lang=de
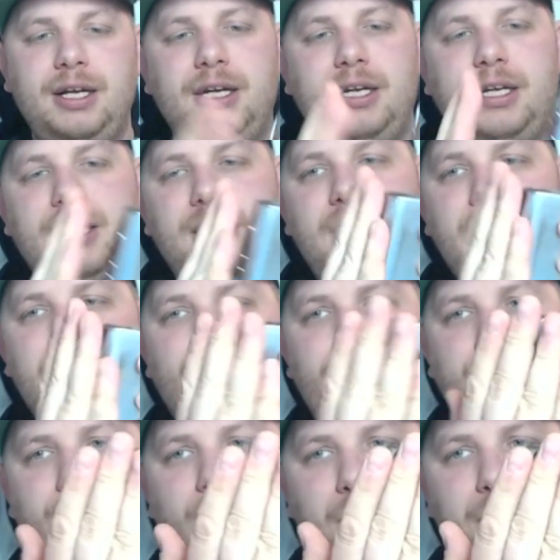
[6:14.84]
hier
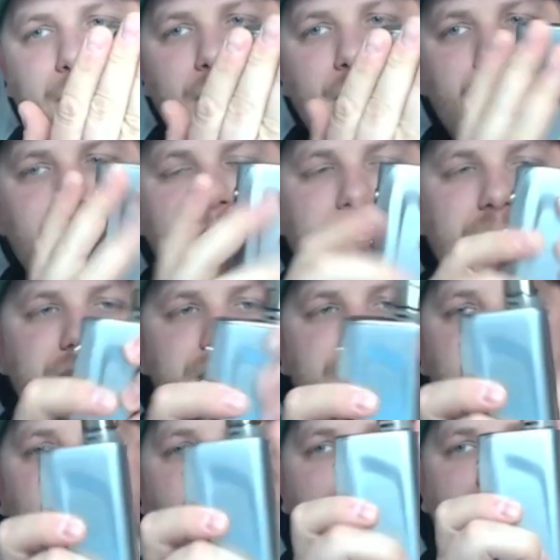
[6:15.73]
schön abgerundet
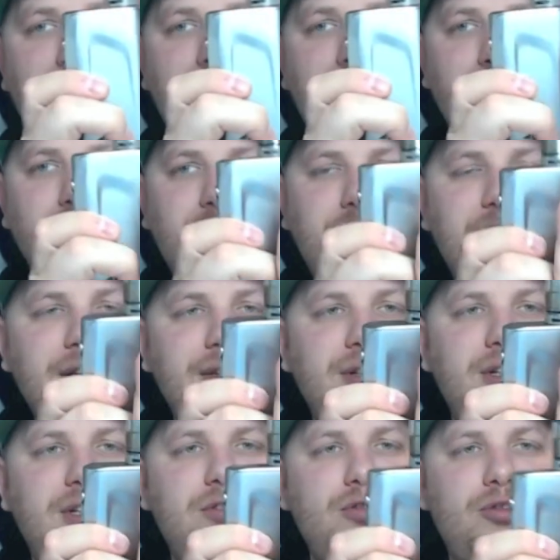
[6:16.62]
ist vorne und
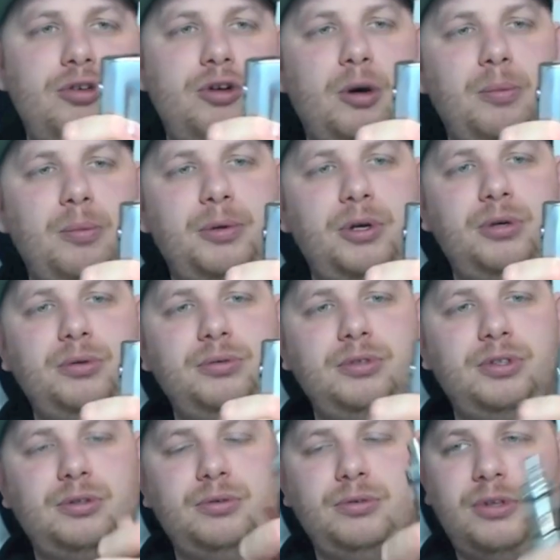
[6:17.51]
hinten ist schön
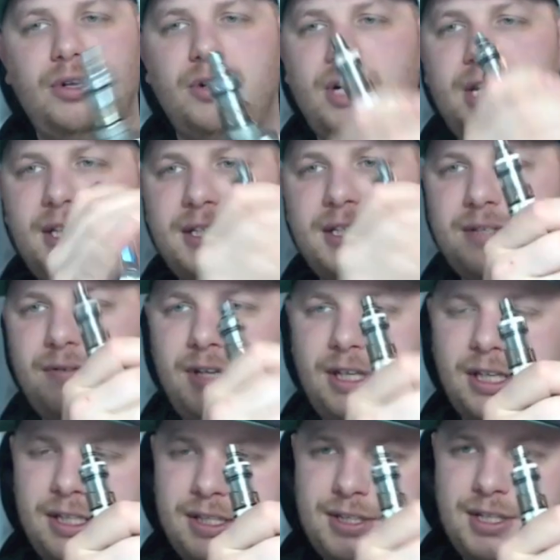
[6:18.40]
abgerundet. Und dann liegt sie
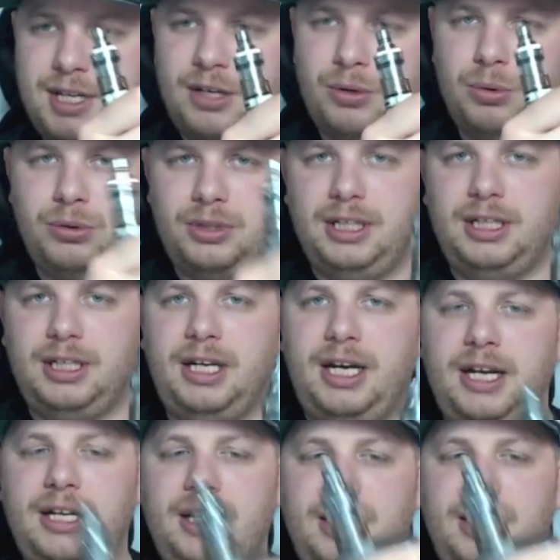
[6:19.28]
wirklich sehr gut in den Händen,